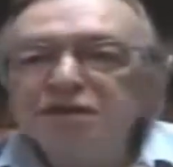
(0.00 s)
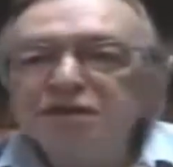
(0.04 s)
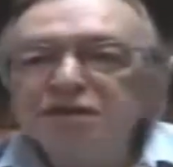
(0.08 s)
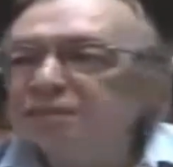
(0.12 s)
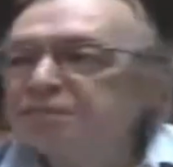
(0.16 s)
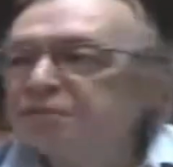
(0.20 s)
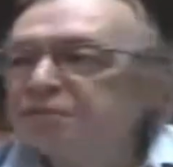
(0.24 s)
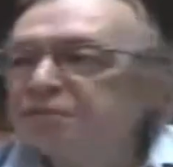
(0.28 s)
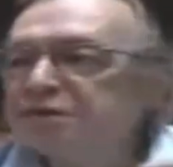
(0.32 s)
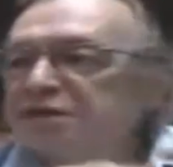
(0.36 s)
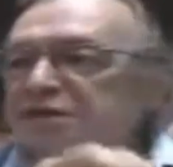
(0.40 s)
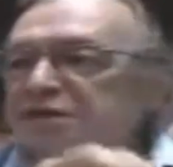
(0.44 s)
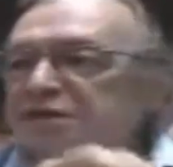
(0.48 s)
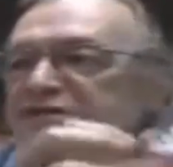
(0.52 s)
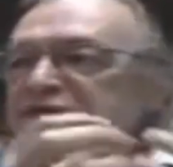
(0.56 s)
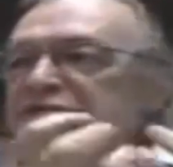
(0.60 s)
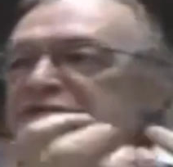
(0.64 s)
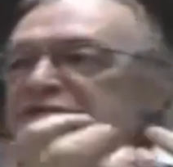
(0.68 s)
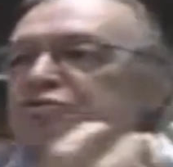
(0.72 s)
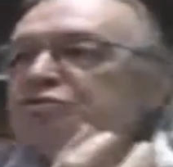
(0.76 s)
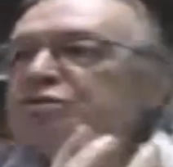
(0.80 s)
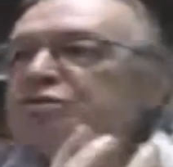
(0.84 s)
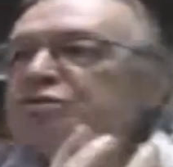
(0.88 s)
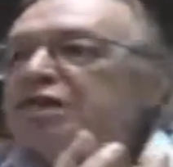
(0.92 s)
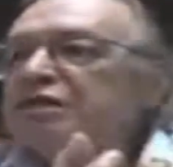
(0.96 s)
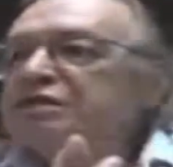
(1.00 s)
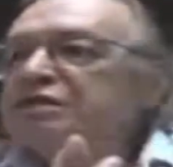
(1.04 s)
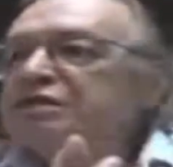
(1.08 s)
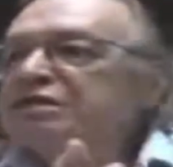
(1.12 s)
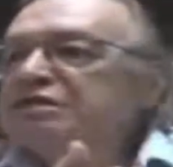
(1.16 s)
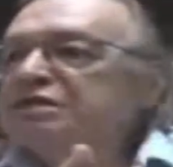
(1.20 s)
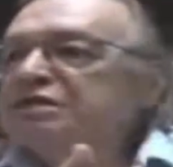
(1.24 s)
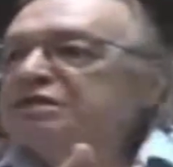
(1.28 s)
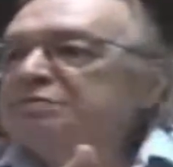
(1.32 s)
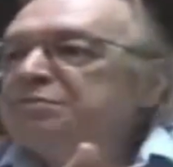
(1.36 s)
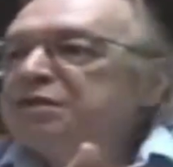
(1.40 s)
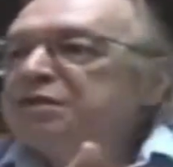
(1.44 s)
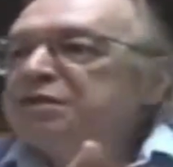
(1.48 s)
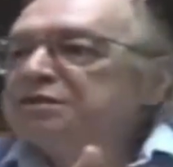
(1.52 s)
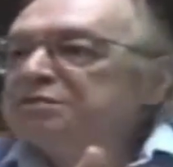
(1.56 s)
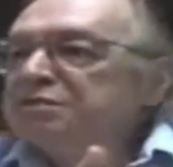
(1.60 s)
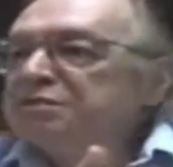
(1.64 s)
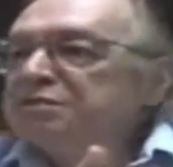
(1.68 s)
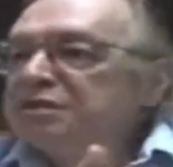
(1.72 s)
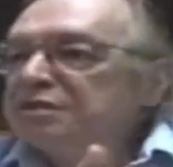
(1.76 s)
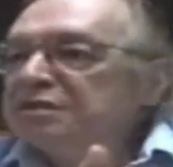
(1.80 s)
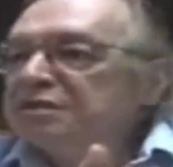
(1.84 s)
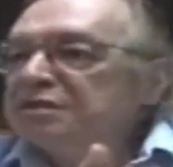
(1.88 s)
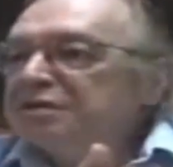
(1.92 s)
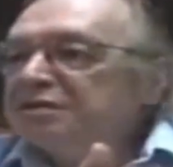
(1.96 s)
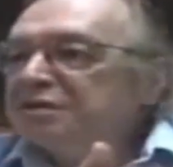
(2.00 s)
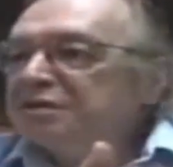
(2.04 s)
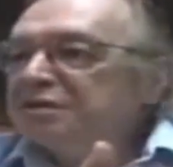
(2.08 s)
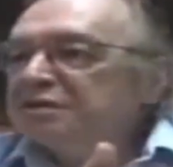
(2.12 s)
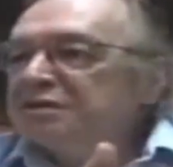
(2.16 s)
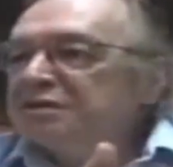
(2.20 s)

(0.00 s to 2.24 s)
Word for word: Ela poderia ser estudada em si mesma.